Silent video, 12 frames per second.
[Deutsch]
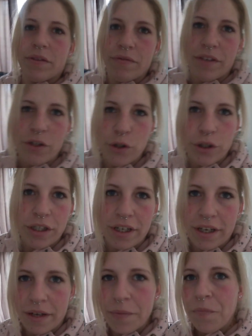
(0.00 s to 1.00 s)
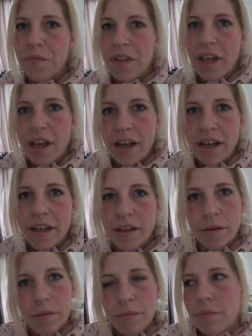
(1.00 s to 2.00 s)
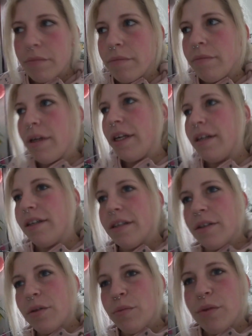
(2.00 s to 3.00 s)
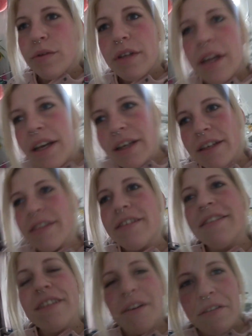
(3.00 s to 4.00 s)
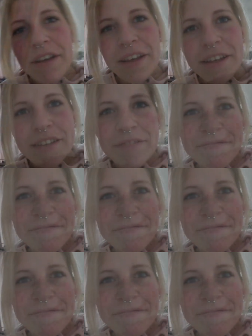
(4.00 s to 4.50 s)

den Wäscheständer. Meine Computerecke ist da weg.